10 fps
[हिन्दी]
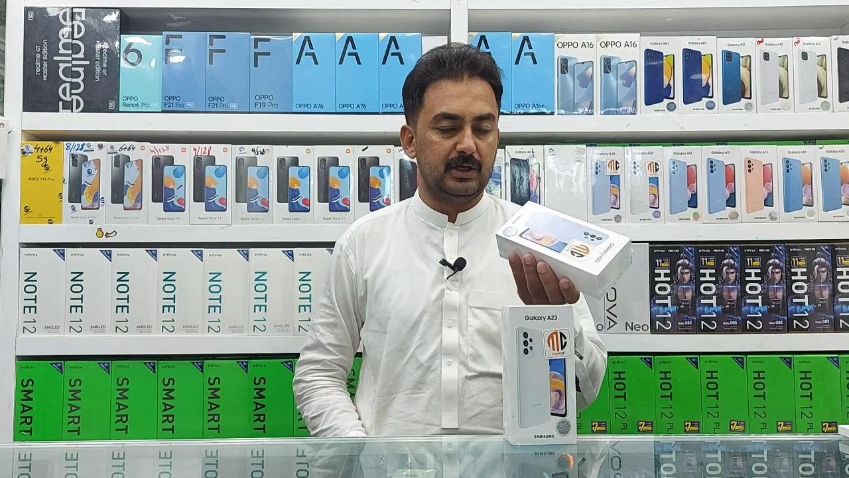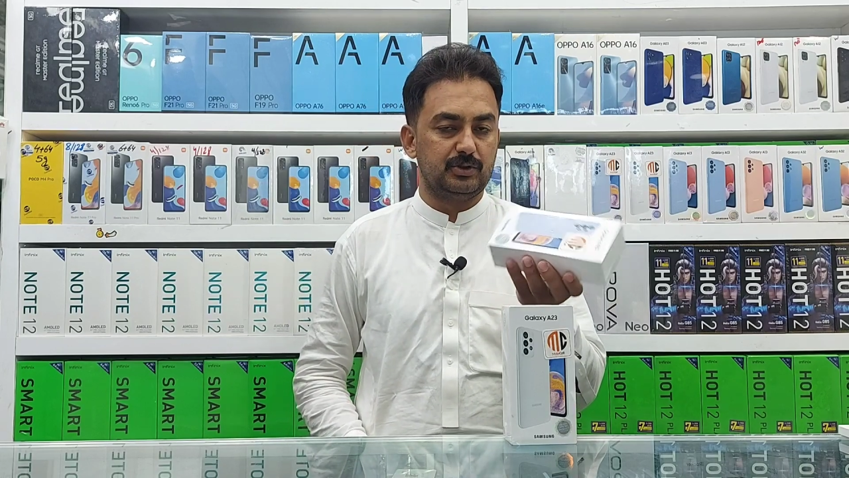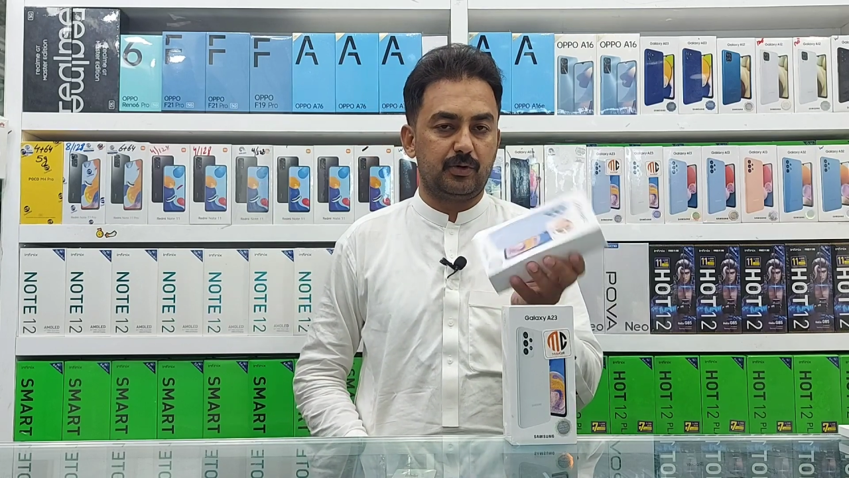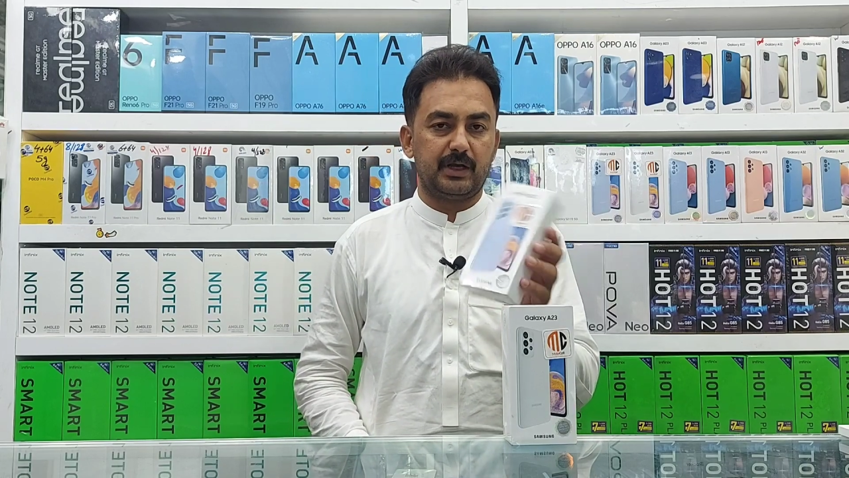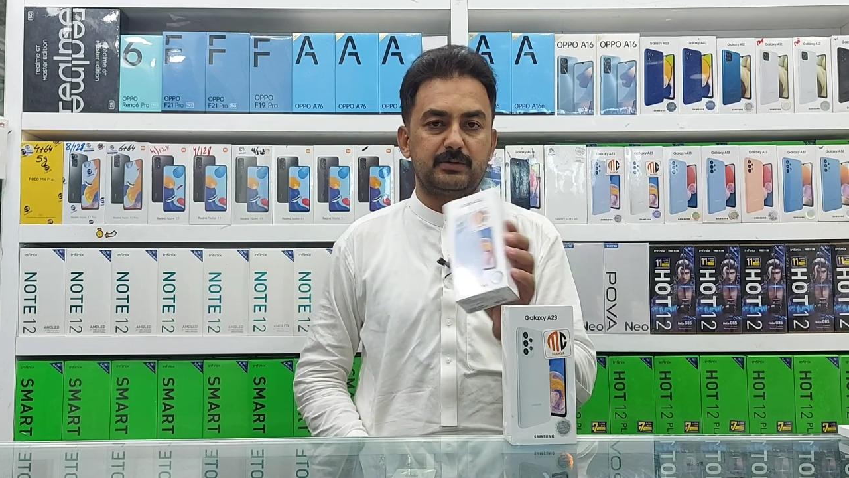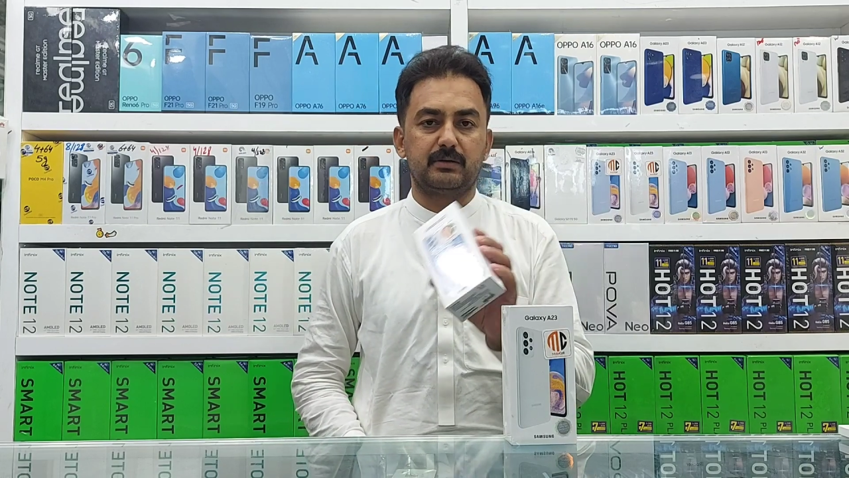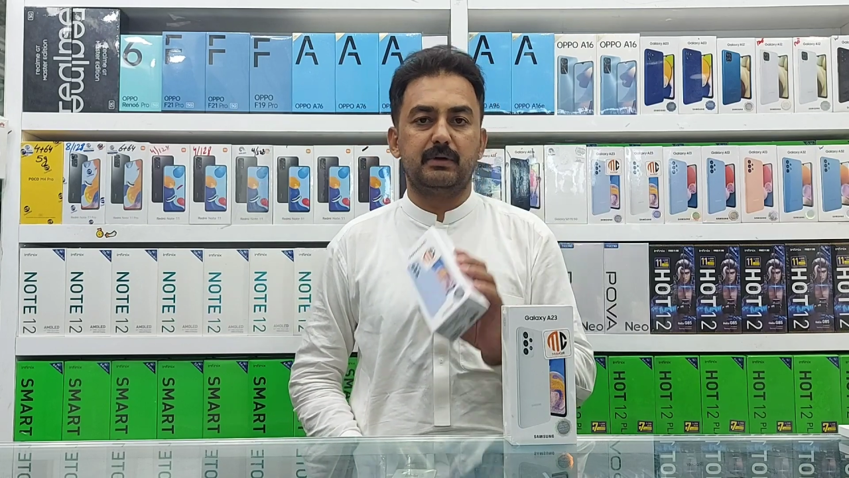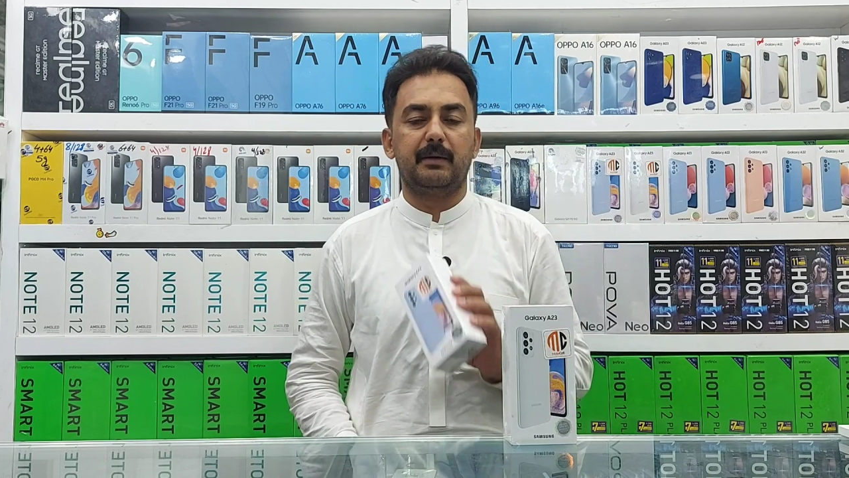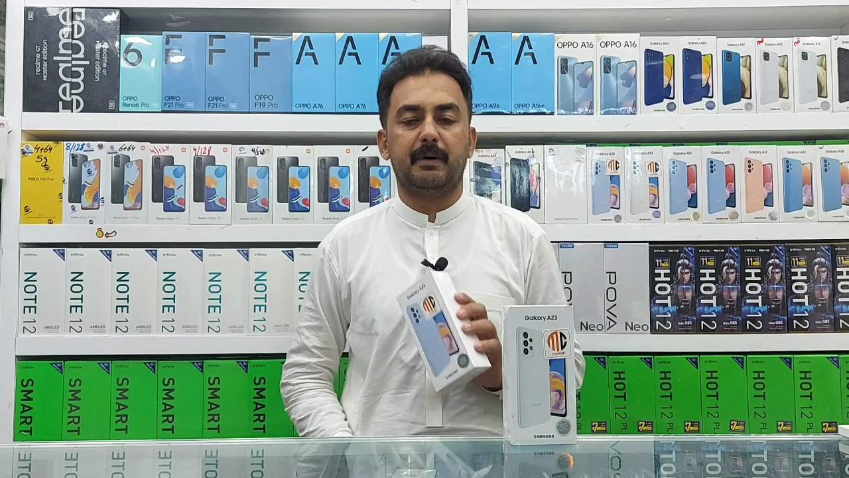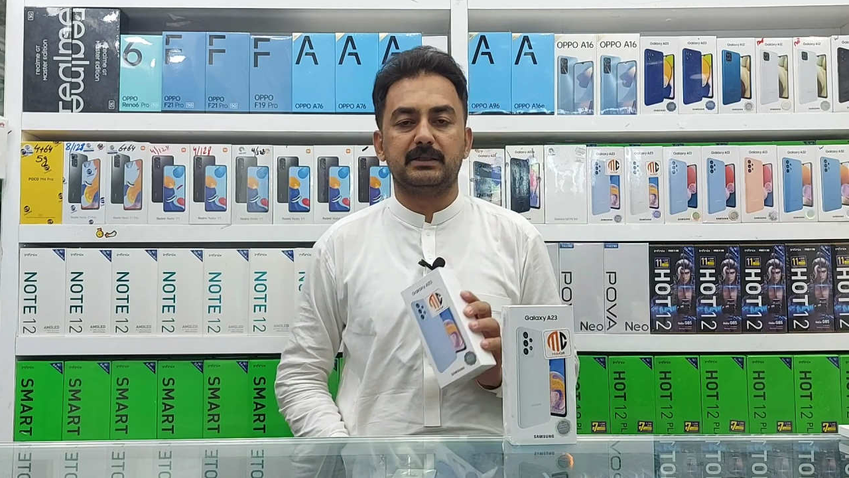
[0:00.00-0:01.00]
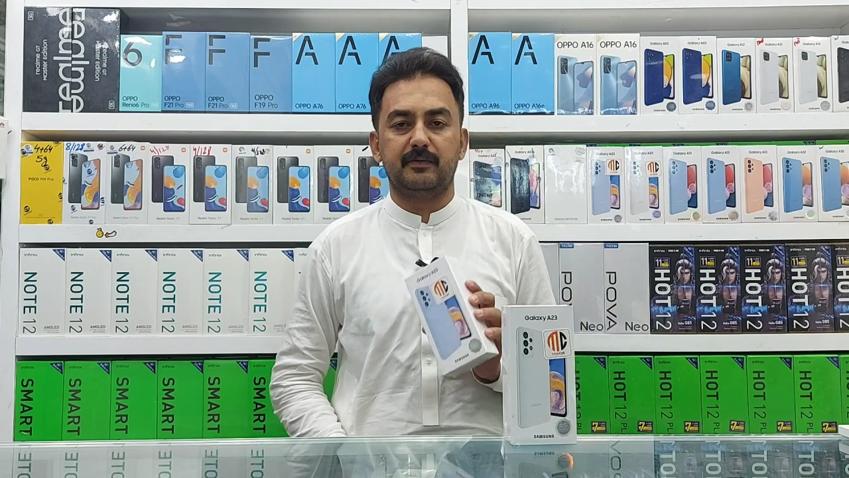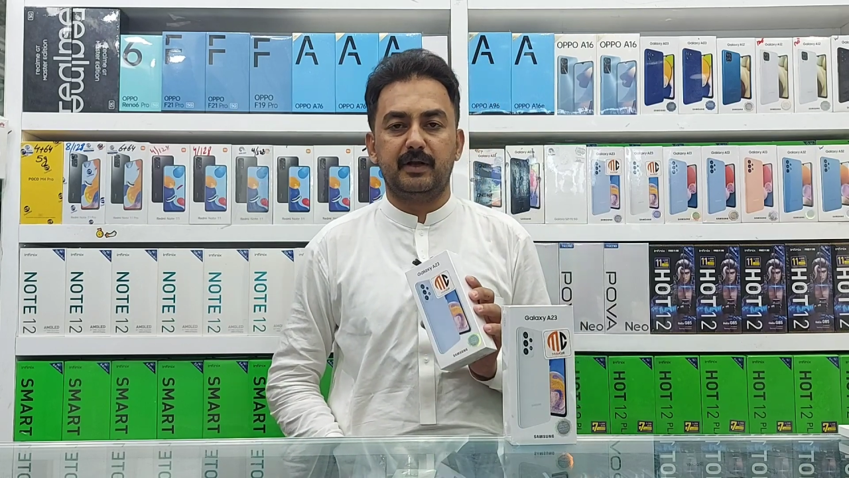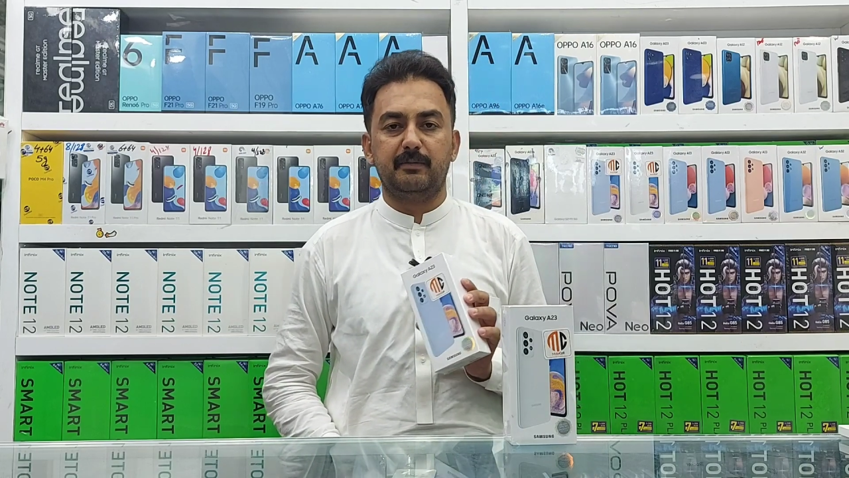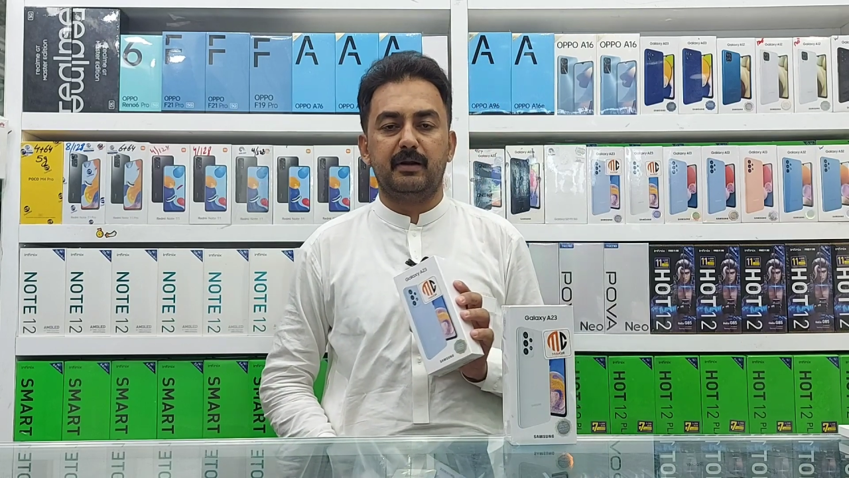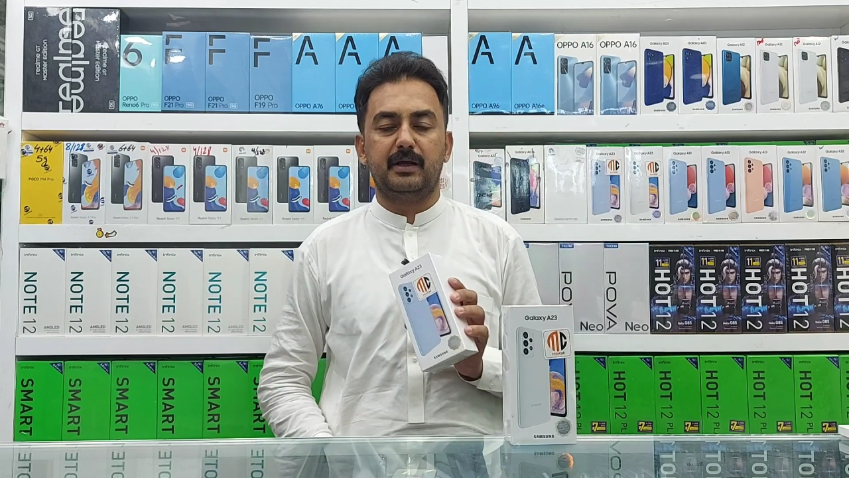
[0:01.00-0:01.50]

जो कि इस वक्त मेरे पास अवेलेबल